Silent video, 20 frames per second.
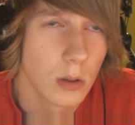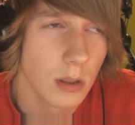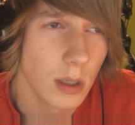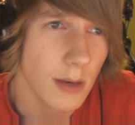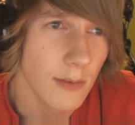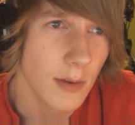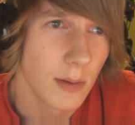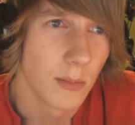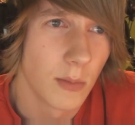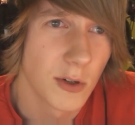
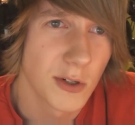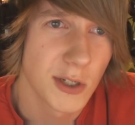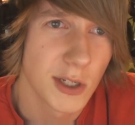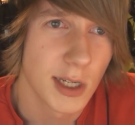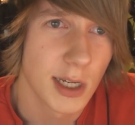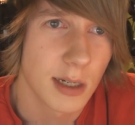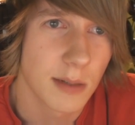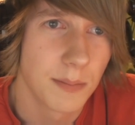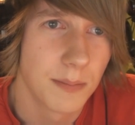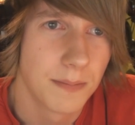Nie wiem,
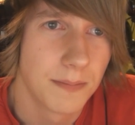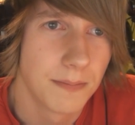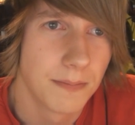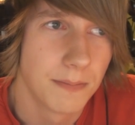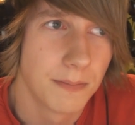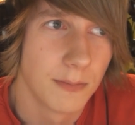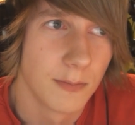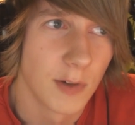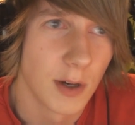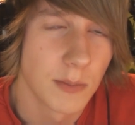może jak
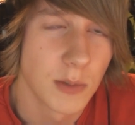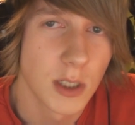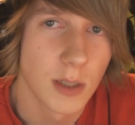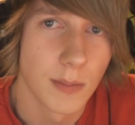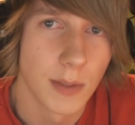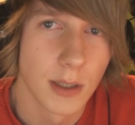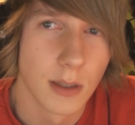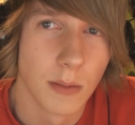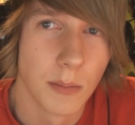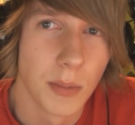wam
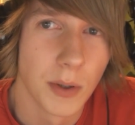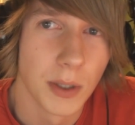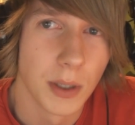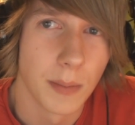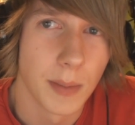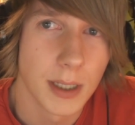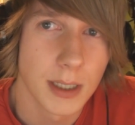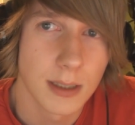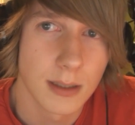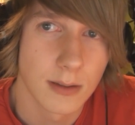się będą
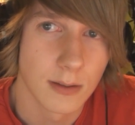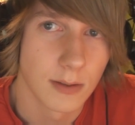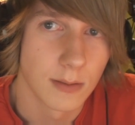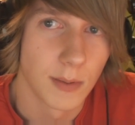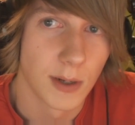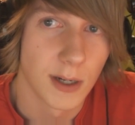podobać, to